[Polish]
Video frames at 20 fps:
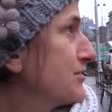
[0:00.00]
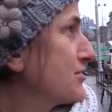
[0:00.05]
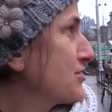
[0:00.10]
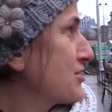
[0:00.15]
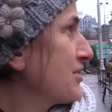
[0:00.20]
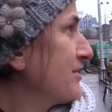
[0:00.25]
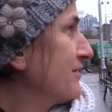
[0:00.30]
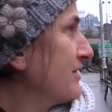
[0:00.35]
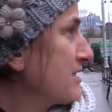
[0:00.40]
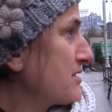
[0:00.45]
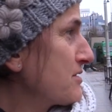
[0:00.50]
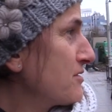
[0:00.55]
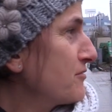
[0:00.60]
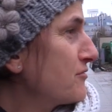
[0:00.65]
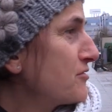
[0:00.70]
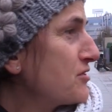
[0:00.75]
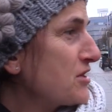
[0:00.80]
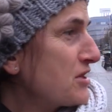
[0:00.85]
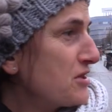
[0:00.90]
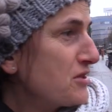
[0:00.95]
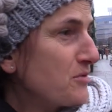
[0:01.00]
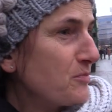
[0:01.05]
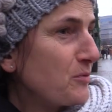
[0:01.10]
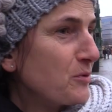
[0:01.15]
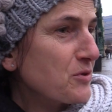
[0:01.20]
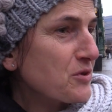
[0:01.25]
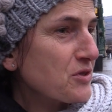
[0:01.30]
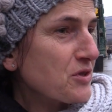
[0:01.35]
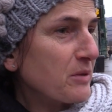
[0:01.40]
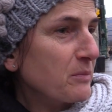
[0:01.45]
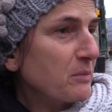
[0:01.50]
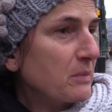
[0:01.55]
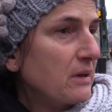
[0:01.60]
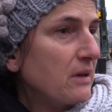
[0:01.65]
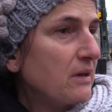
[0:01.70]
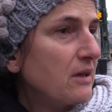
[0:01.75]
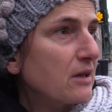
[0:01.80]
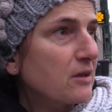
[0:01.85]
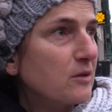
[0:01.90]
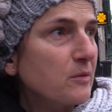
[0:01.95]
Drzewa są wszędzie
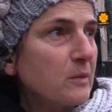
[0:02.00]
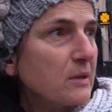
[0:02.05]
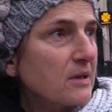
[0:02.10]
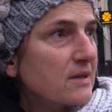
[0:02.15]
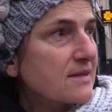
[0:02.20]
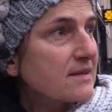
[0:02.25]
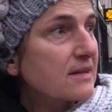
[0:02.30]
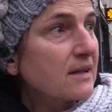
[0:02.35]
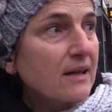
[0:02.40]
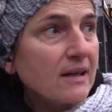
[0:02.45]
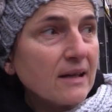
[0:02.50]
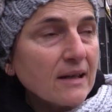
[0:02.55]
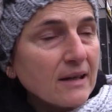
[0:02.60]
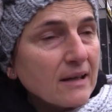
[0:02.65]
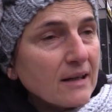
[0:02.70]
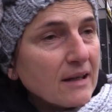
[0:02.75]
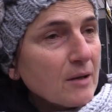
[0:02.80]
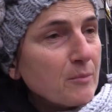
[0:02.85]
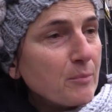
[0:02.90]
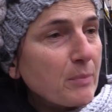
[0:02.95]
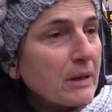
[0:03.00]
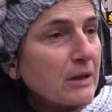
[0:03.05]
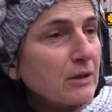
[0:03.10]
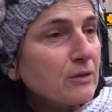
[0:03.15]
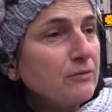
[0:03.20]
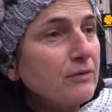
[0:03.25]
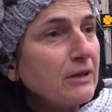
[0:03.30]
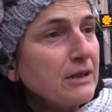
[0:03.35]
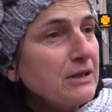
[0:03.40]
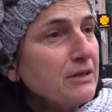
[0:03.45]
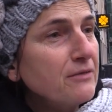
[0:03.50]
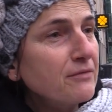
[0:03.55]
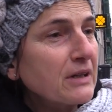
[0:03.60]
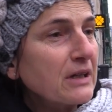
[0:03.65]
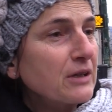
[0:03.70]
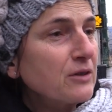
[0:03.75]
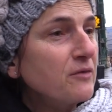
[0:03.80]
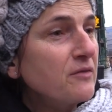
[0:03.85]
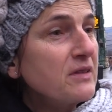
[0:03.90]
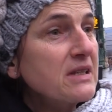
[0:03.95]
potrzebne, natomiast parkowanie w
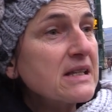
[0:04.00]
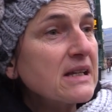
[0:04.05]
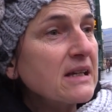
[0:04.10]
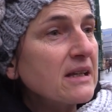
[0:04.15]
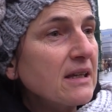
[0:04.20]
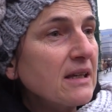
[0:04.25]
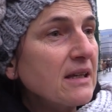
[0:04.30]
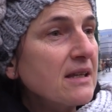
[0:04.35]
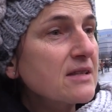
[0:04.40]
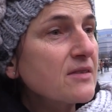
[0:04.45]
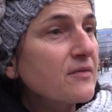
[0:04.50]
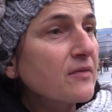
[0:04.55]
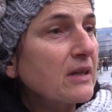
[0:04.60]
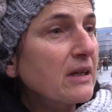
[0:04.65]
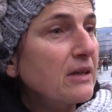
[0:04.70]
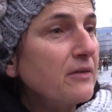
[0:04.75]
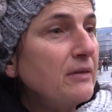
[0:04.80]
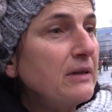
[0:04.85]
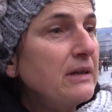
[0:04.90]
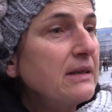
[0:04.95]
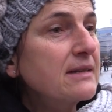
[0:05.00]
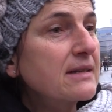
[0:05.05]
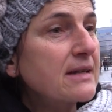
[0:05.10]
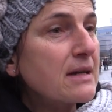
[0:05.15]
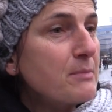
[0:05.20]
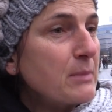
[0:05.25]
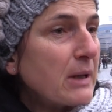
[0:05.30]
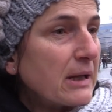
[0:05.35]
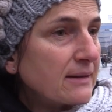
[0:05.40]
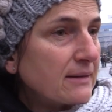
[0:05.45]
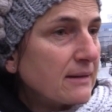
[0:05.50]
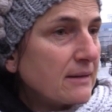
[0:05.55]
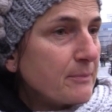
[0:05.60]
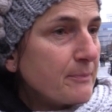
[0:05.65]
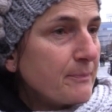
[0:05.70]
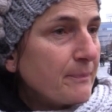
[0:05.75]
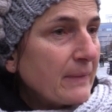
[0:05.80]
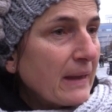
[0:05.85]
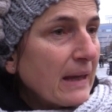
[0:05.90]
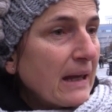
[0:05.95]
Katowicach jest w tej chwili
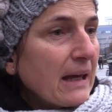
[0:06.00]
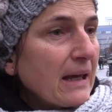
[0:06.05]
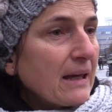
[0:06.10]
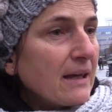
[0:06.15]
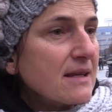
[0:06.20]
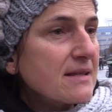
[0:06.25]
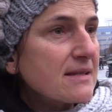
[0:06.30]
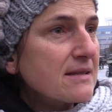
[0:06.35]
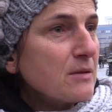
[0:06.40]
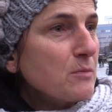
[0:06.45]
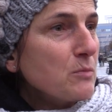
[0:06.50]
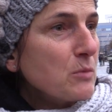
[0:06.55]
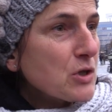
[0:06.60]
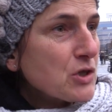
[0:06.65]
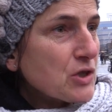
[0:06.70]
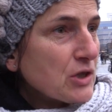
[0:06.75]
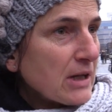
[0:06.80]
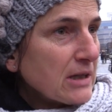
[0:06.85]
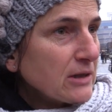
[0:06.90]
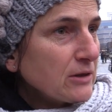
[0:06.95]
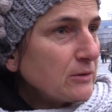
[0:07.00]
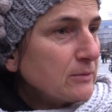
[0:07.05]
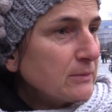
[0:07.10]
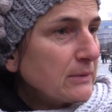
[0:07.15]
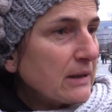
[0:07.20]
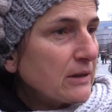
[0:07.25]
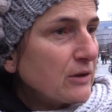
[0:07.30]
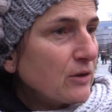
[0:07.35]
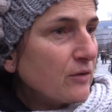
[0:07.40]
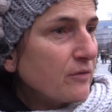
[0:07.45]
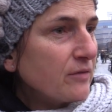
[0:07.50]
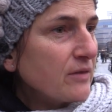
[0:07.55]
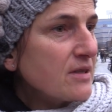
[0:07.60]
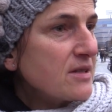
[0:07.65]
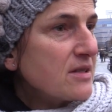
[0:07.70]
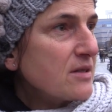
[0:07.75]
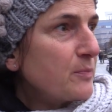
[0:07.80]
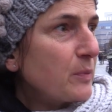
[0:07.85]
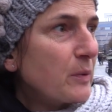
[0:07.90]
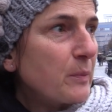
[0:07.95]
dramatem. Jestem mieszkanką
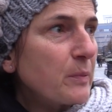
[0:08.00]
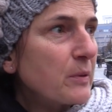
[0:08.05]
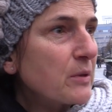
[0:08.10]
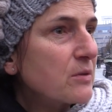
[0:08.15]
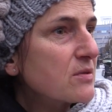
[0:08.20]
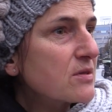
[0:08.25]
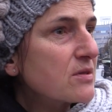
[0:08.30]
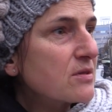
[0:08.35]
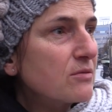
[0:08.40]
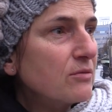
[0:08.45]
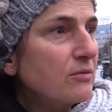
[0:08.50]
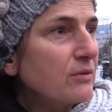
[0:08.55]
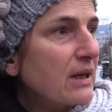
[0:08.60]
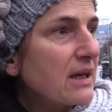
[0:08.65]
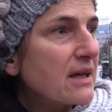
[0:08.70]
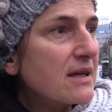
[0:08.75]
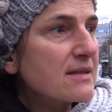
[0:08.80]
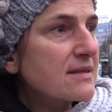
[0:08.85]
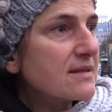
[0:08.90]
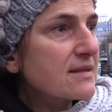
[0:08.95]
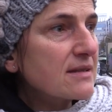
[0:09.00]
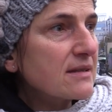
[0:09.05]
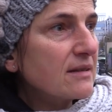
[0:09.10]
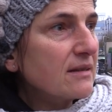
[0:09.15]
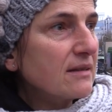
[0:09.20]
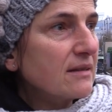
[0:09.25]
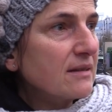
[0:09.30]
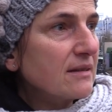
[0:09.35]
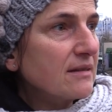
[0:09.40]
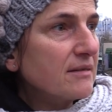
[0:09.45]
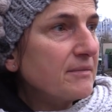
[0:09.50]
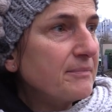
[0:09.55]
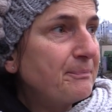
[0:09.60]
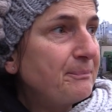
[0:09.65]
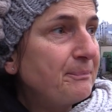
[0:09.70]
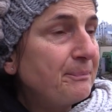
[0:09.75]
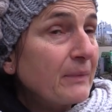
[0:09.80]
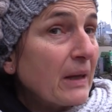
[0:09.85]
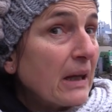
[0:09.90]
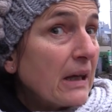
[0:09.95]
Katowic i po prostu jest... E,
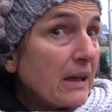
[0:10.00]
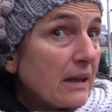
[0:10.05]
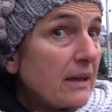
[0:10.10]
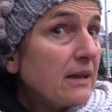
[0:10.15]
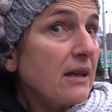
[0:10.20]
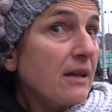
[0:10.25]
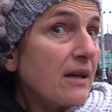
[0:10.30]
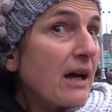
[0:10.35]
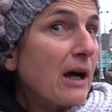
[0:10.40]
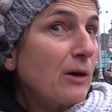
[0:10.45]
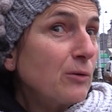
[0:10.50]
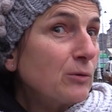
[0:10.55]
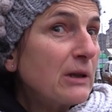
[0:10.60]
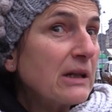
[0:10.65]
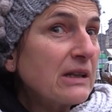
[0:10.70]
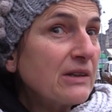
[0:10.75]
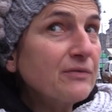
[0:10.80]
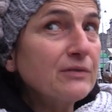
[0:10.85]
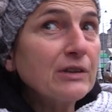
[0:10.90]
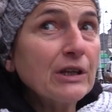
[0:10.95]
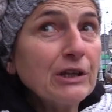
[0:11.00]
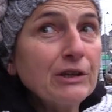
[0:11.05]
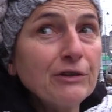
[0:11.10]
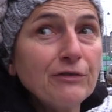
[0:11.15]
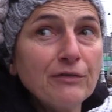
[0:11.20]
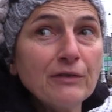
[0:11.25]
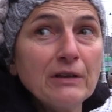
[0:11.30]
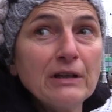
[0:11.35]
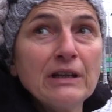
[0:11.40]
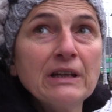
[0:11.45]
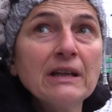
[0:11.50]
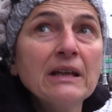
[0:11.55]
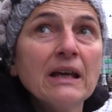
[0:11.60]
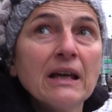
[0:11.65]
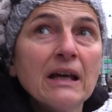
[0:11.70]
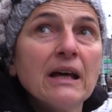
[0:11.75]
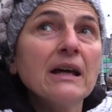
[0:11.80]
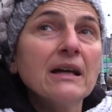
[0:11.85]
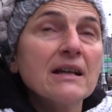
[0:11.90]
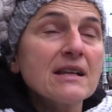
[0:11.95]
idę akurat w tej chwili
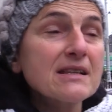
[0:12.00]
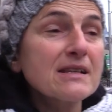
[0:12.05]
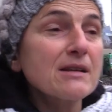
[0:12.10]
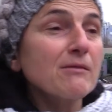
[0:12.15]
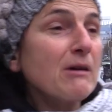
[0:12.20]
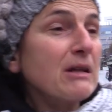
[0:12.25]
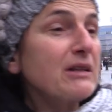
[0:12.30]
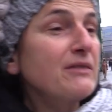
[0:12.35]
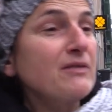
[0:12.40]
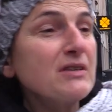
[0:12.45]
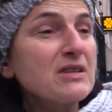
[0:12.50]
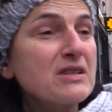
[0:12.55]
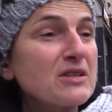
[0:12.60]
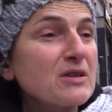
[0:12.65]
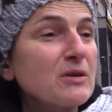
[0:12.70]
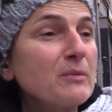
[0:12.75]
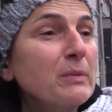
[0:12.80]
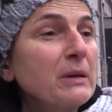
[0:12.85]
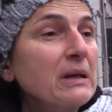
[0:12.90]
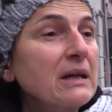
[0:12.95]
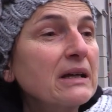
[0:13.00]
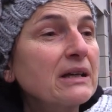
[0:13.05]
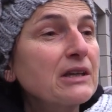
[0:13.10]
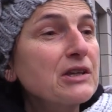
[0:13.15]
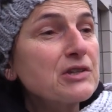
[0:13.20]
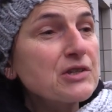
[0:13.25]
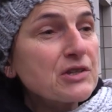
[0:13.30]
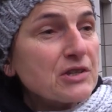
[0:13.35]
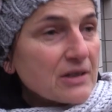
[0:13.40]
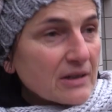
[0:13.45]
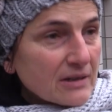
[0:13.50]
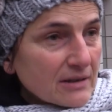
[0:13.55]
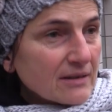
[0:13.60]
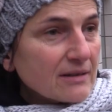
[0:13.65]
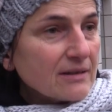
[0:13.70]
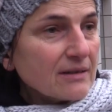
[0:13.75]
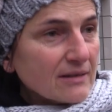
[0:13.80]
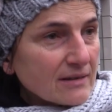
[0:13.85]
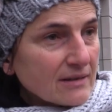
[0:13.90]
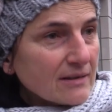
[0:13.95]
załatwić sobie jakieś e,
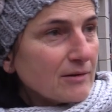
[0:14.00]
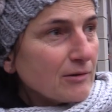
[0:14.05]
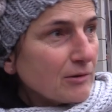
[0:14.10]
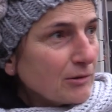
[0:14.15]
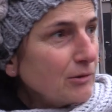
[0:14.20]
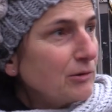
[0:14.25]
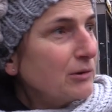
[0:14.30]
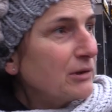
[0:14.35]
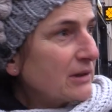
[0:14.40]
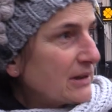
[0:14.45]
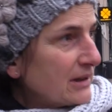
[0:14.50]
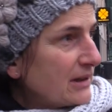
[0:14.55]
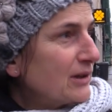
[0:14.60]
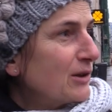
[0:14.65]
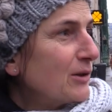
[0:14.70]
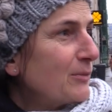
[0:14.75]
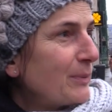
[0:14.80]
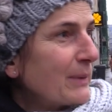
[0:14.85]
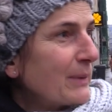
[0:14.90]
ulgi do